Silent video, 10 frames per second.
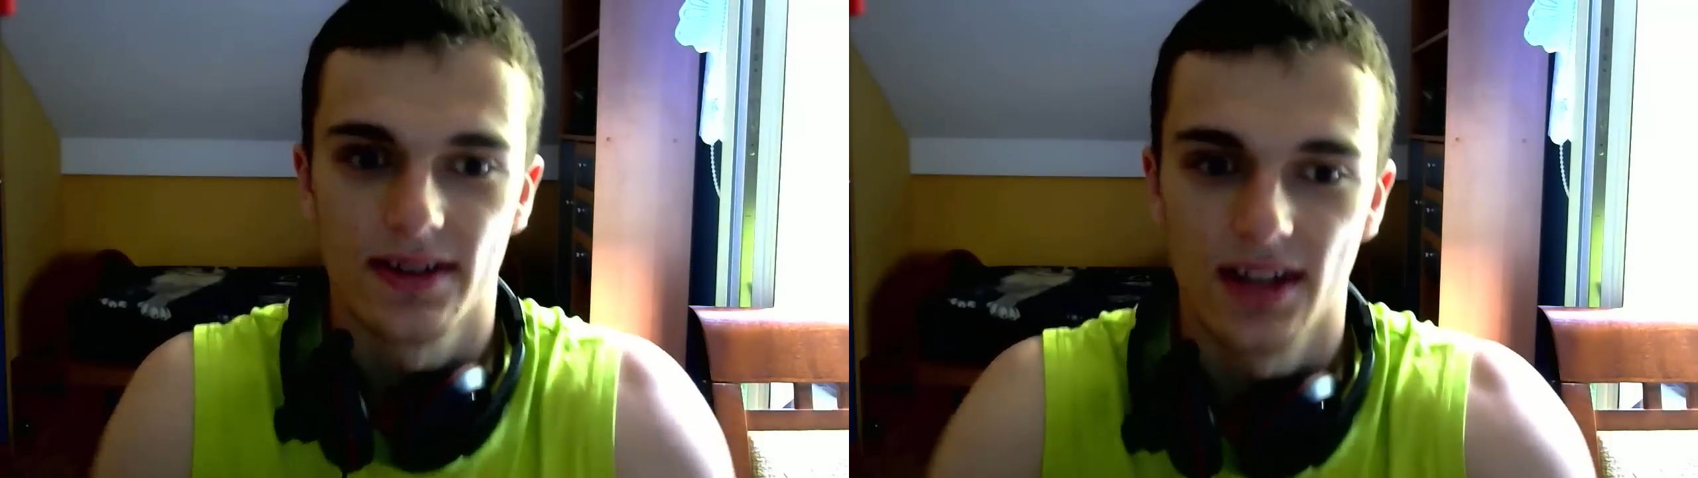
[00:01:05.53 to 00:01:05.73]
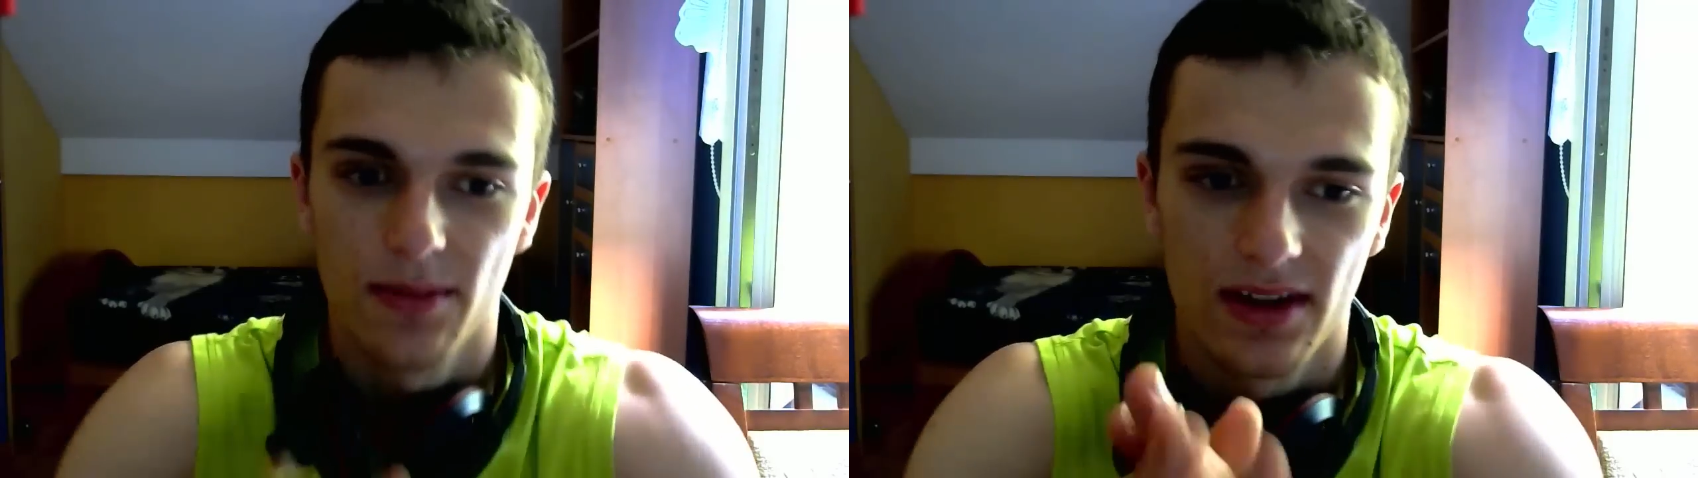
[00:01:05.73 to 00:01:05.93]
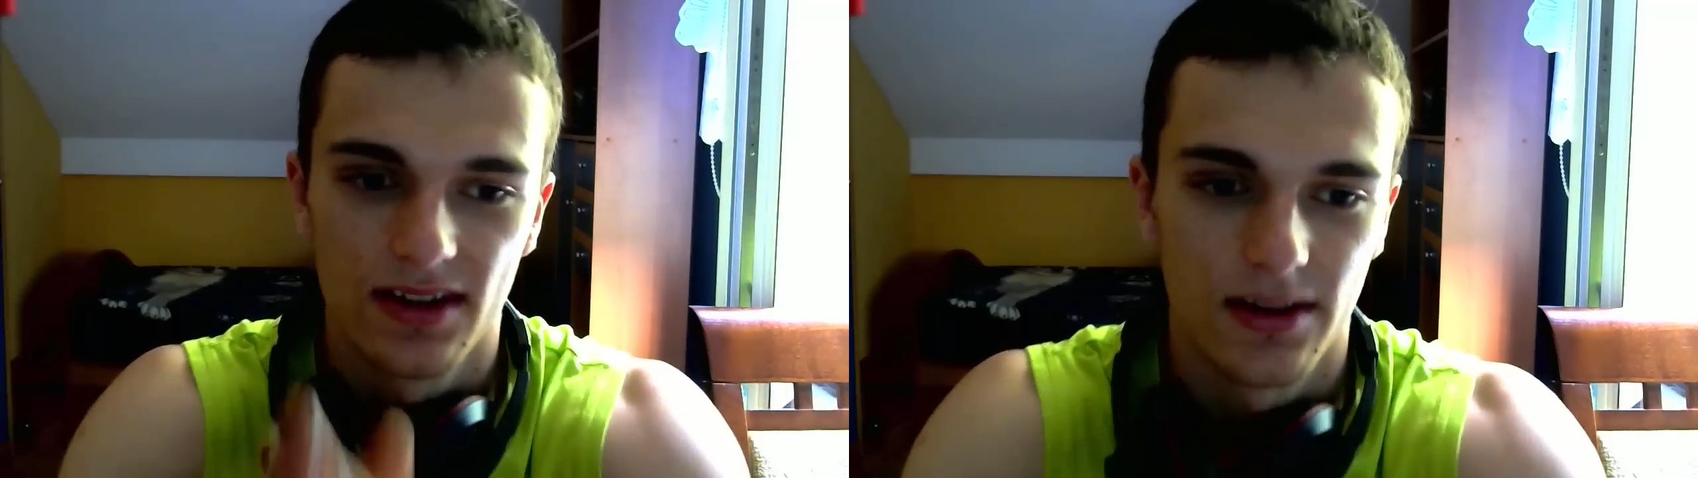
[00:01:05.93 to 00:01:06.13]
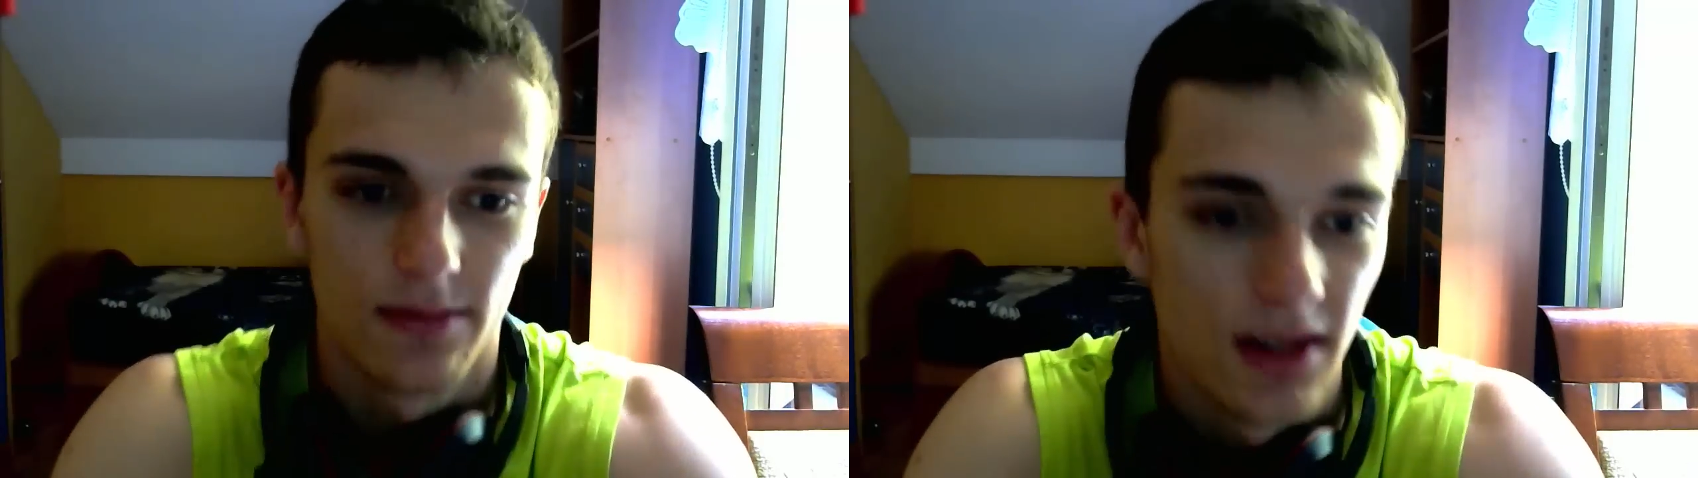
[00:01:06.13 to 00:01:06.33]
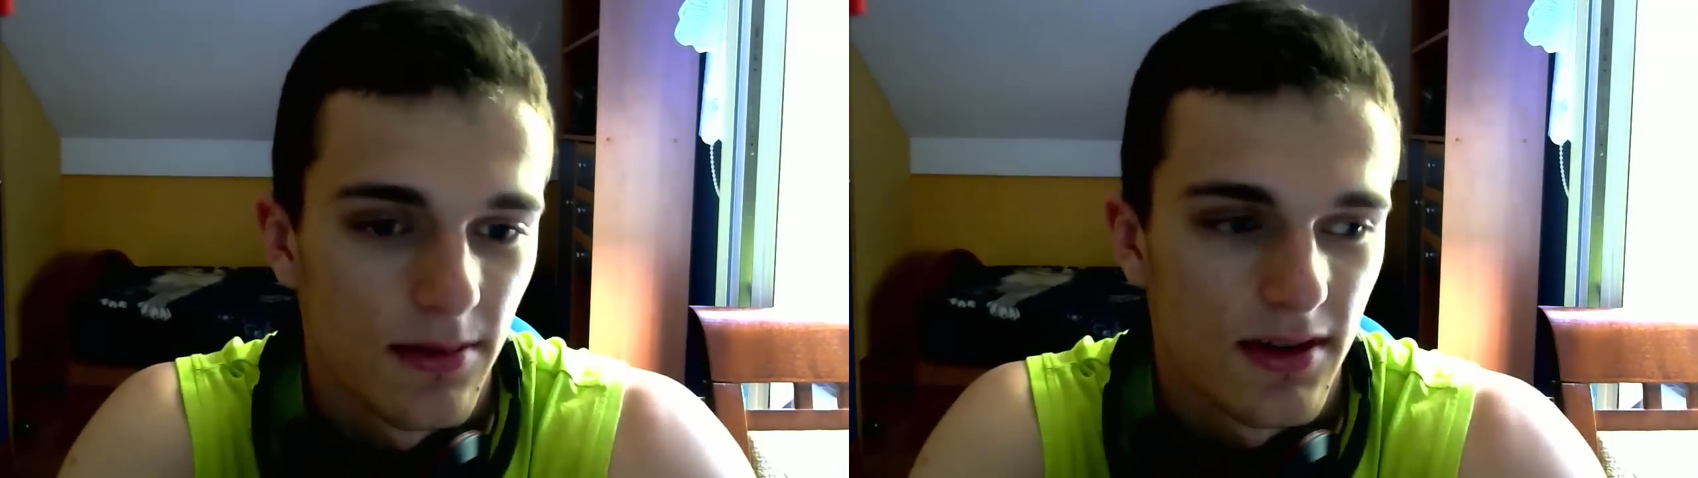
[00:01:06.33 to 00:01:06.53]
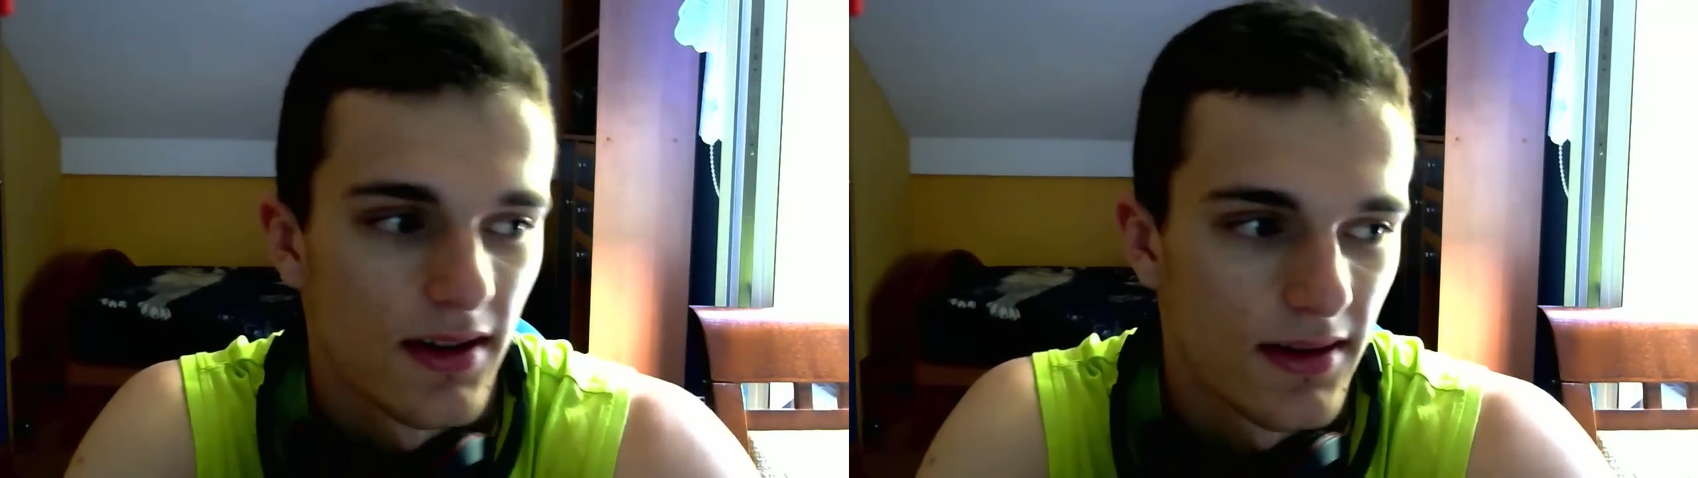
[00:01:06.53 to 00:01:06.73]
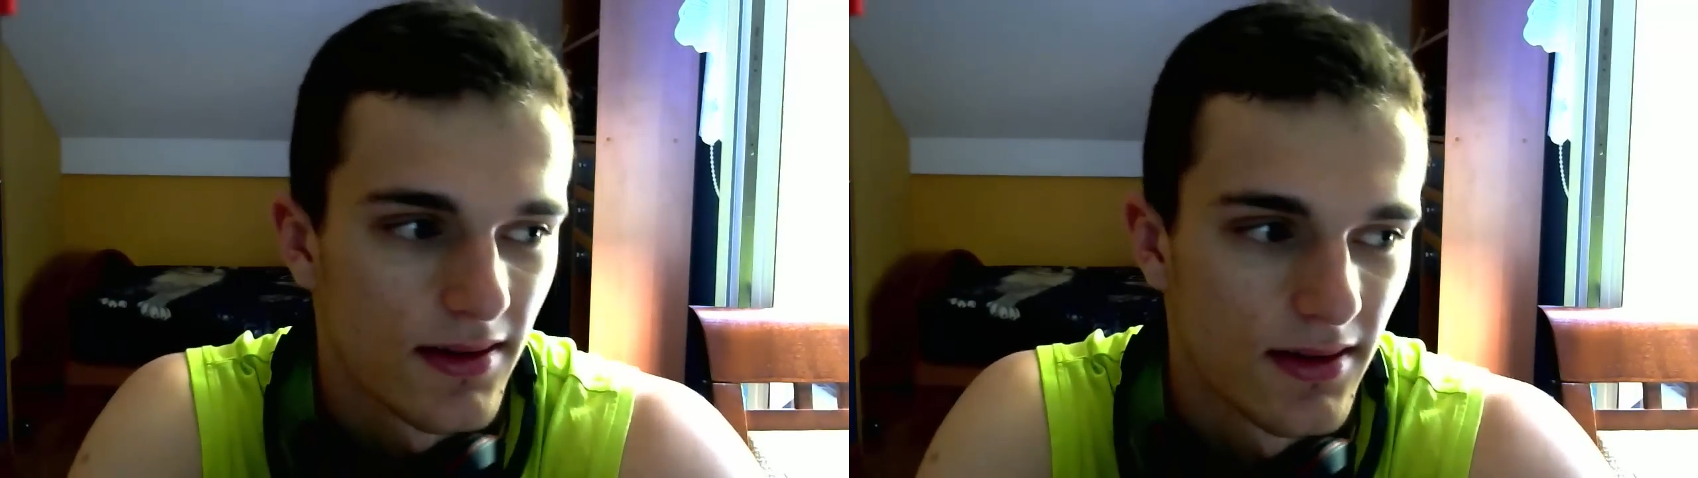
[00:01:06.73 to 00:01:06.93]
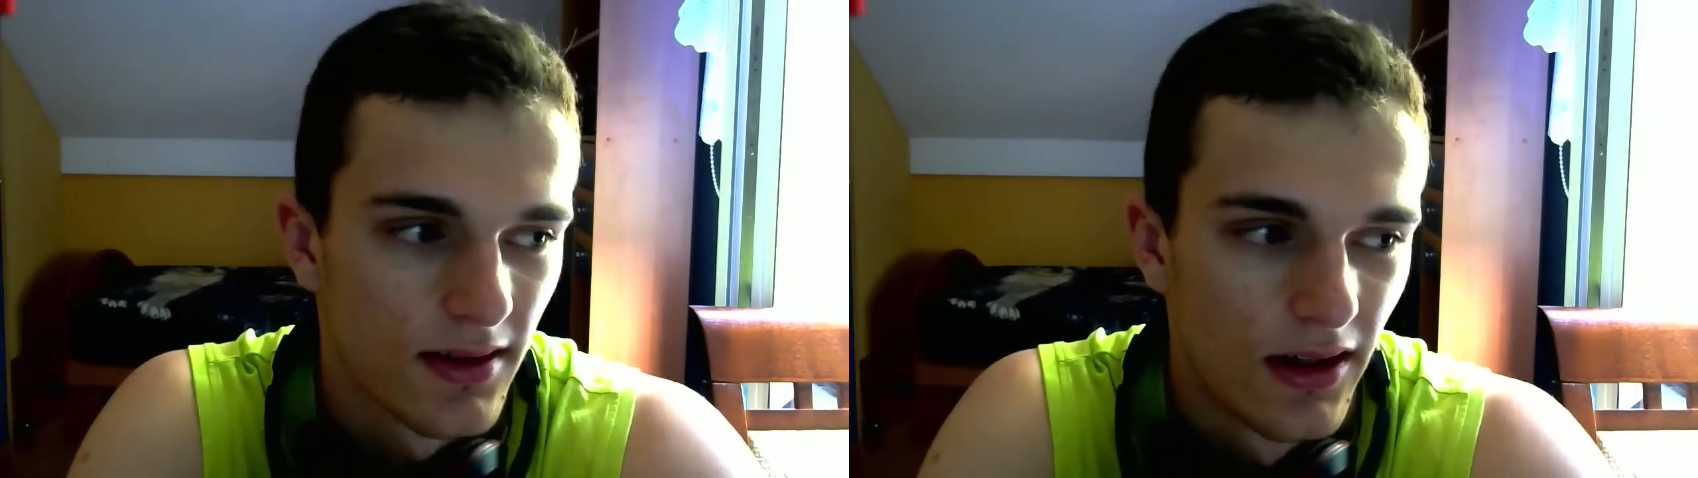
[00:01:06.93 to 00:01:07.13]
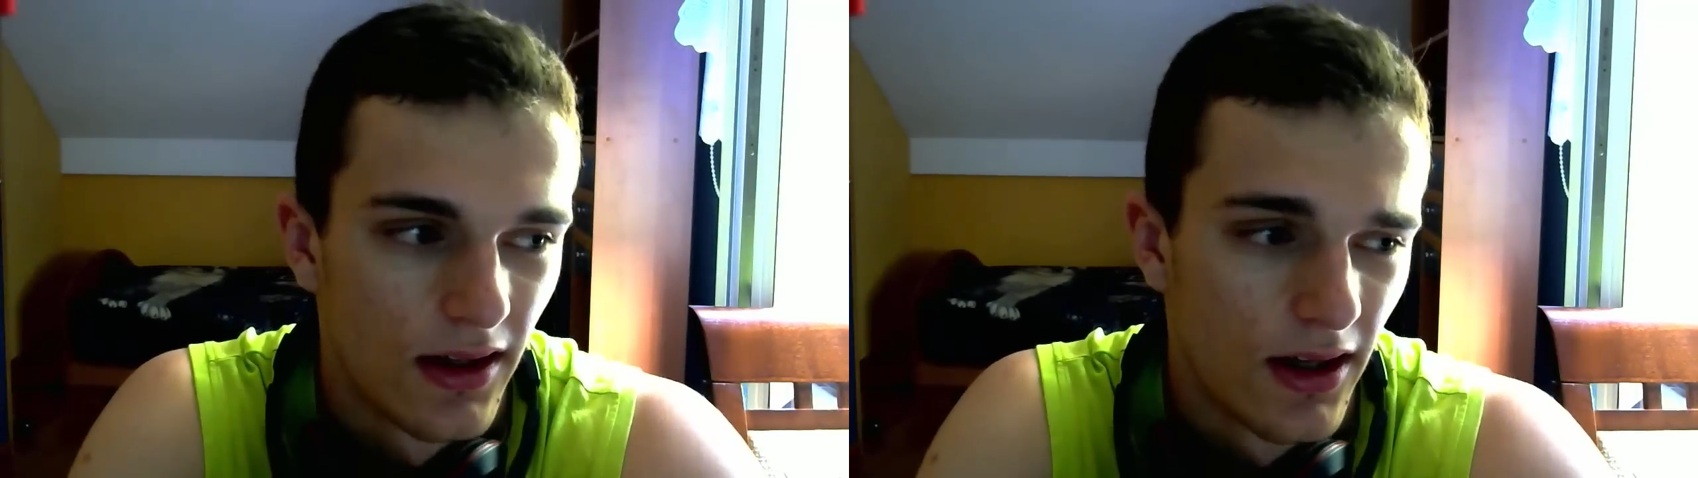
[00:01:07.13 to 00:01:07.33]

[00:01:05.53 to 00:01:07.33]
nie będzie mnie przez